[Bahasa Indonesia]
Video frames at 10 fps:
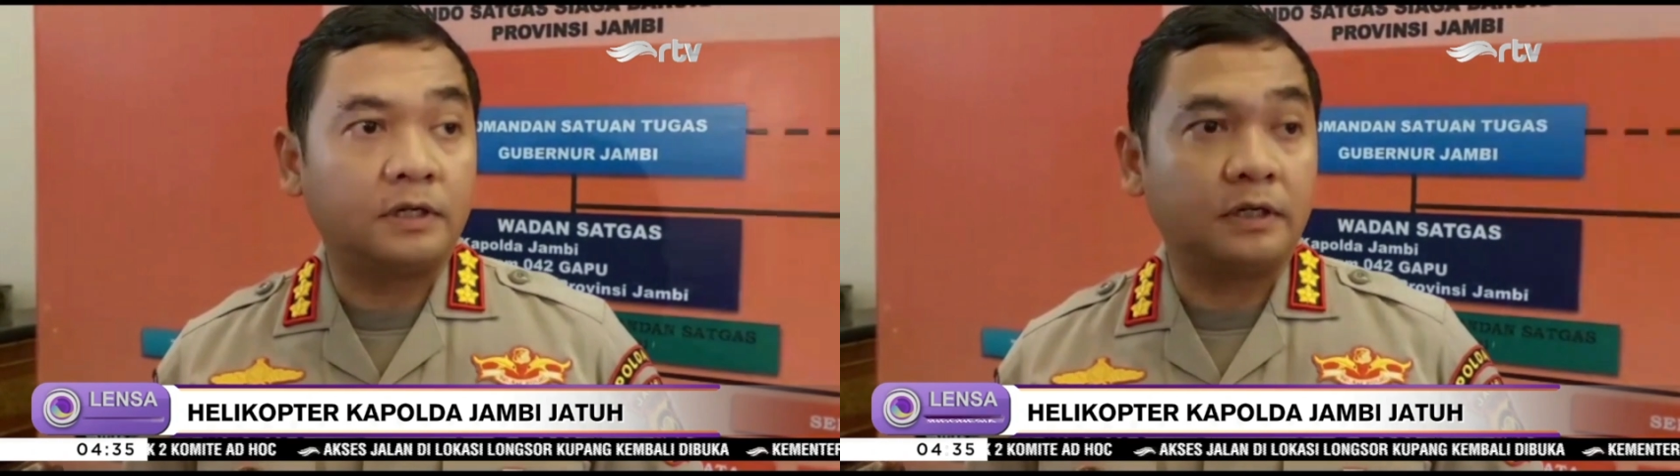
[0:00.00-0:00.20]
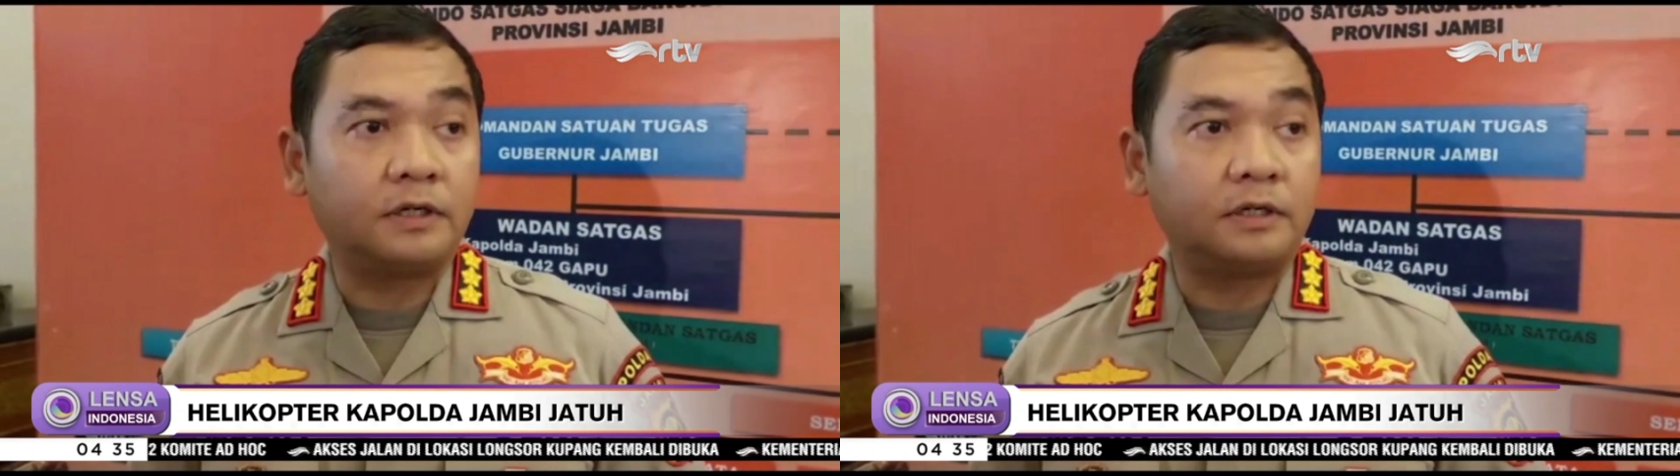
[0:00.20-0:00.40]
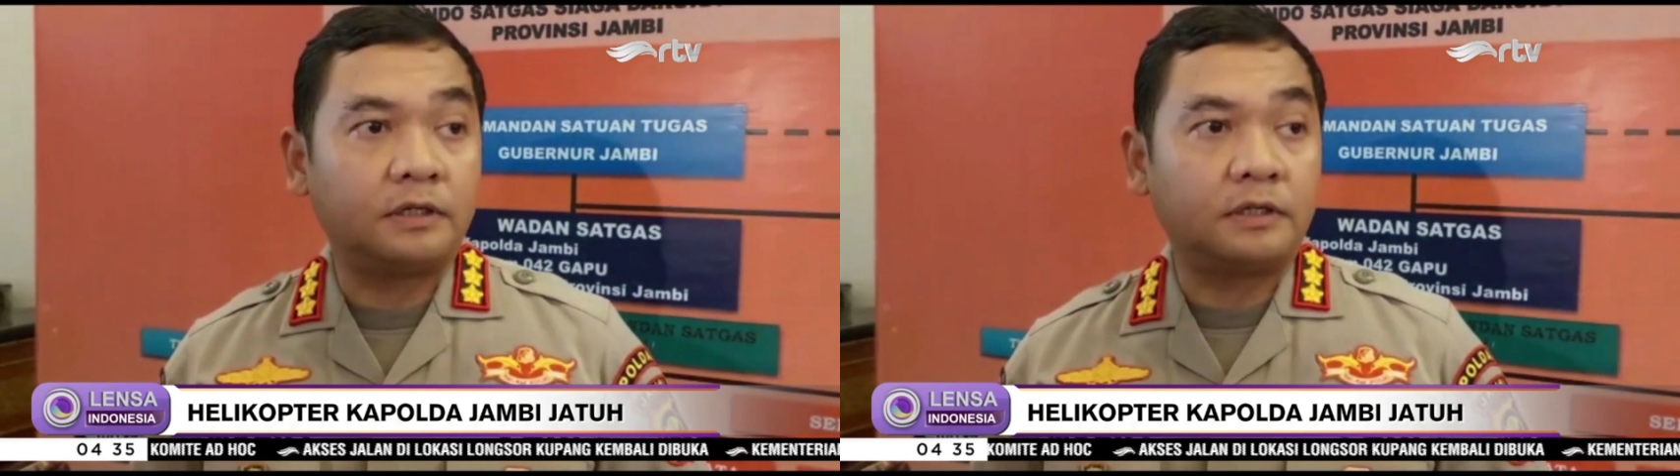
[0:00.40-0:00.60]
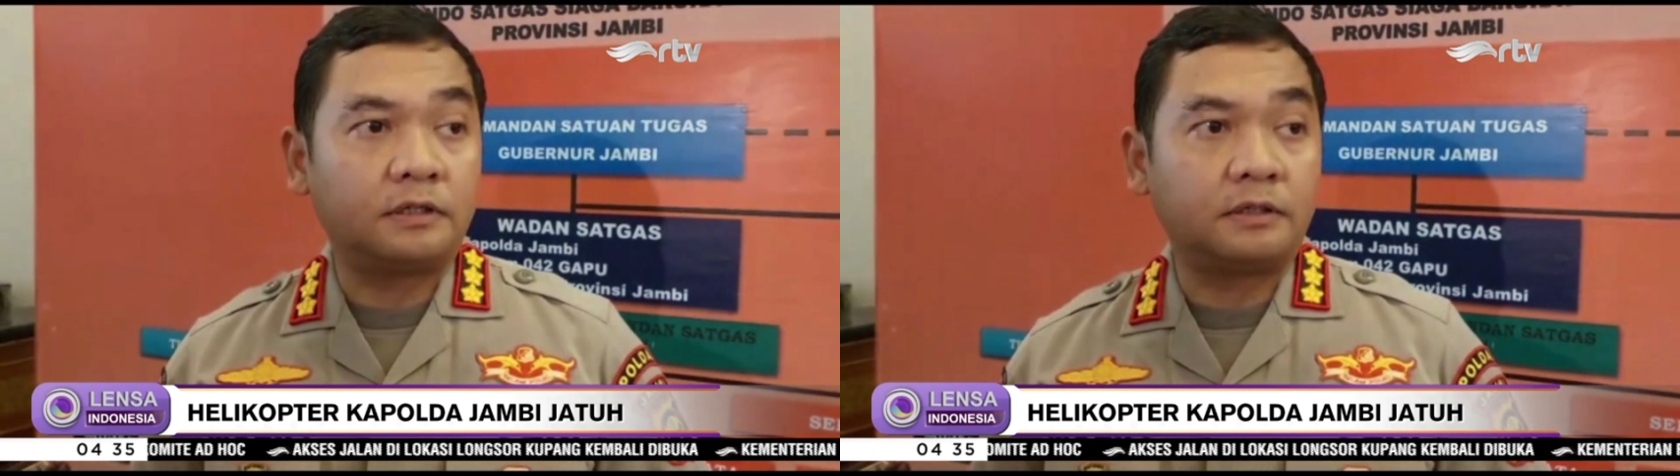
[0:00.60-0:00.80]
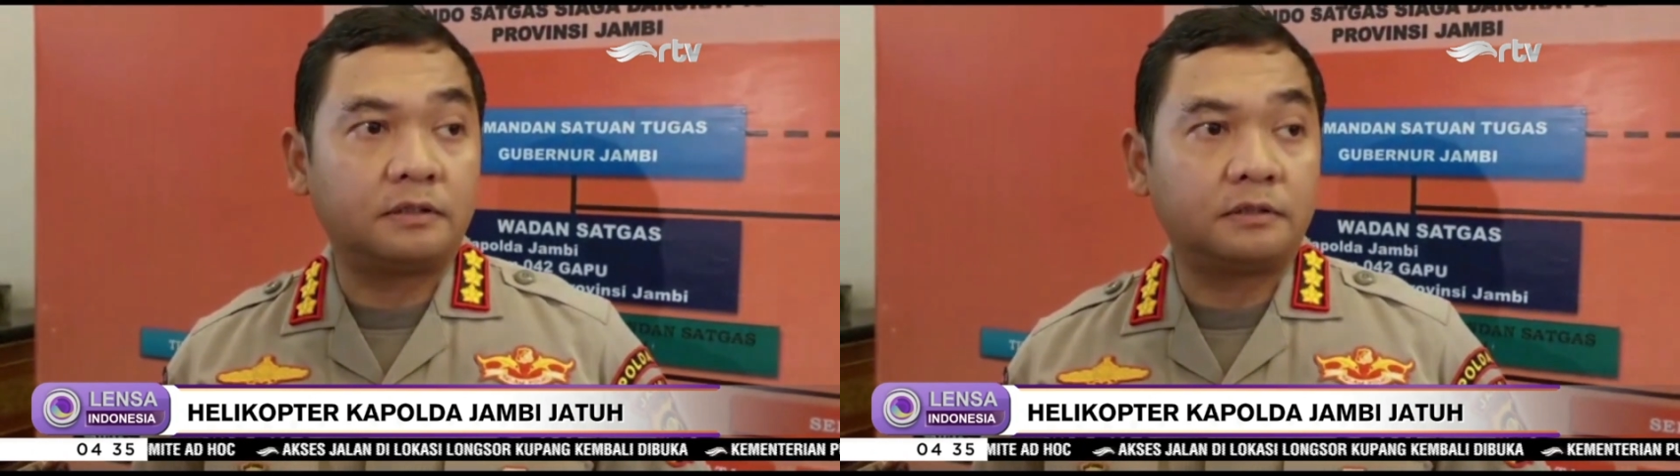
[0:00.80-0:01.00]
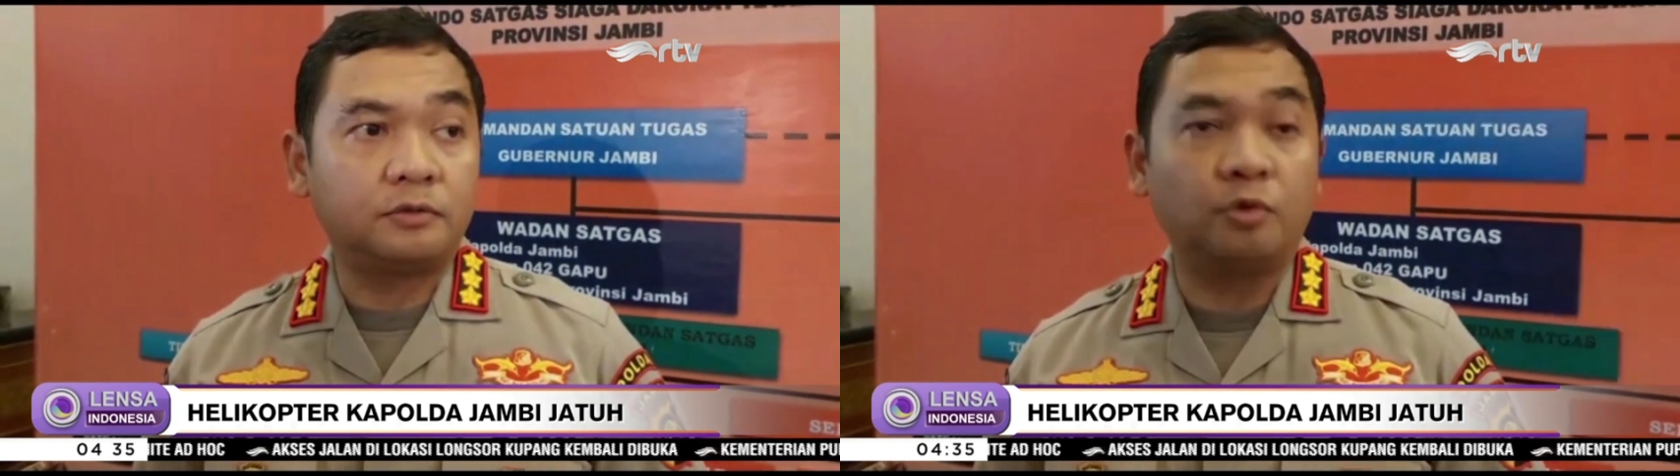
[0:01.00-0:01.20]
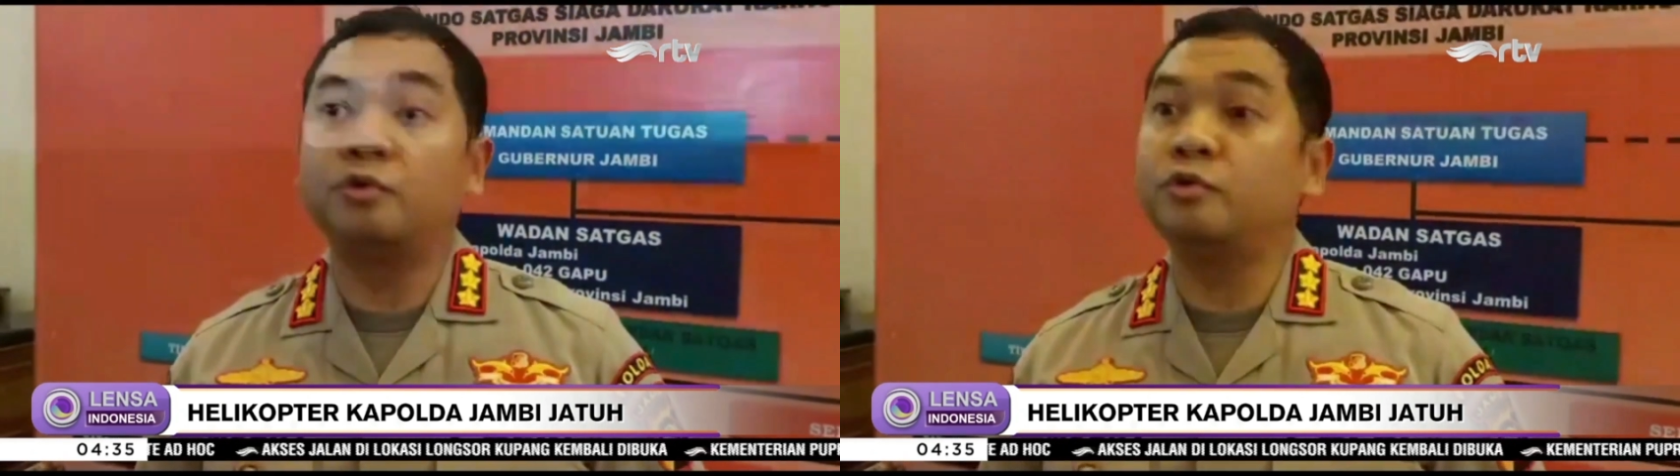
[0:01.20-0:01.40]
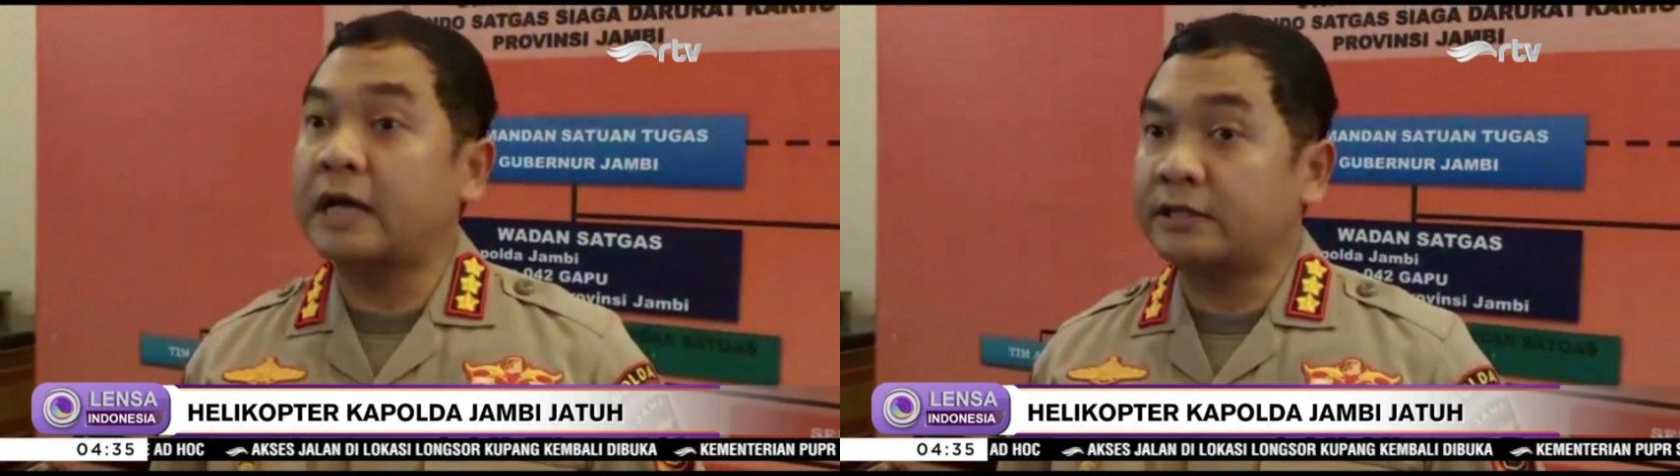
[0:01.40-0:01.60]
uh, turun
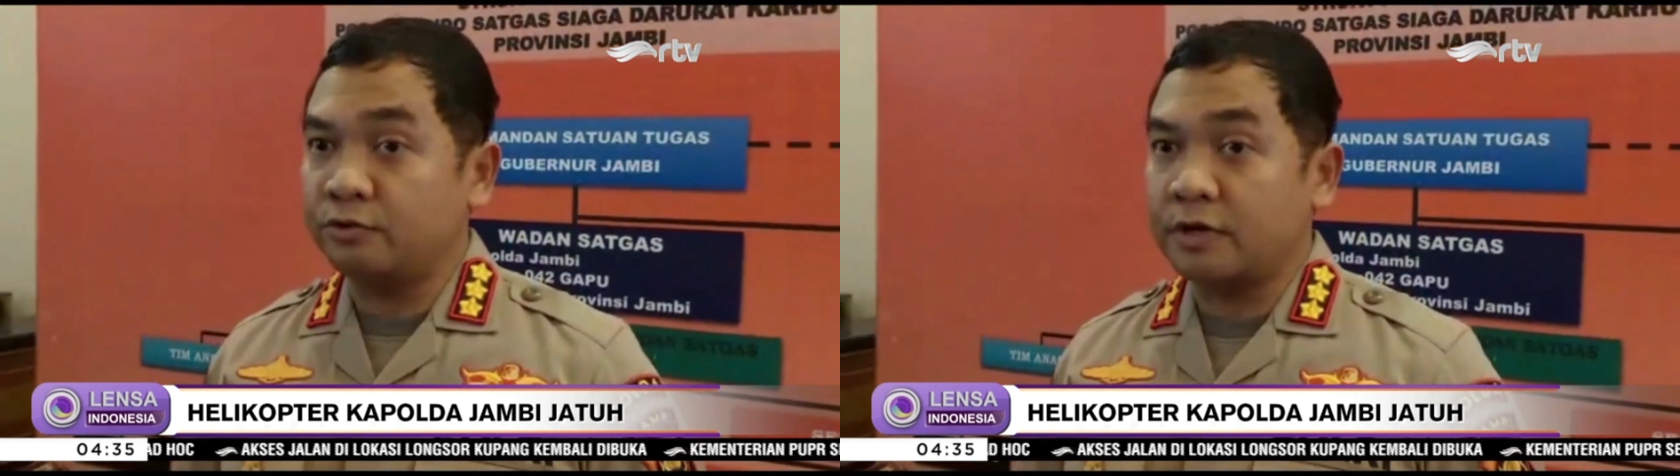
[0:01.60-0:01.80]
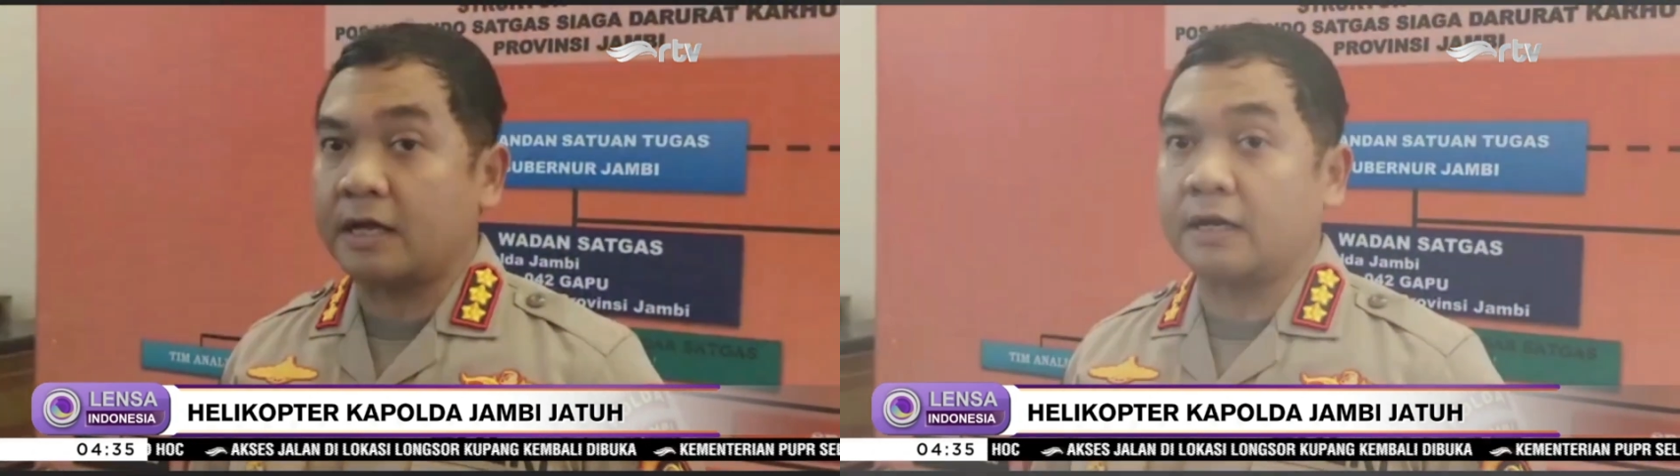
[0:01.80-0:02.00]
hujan juga.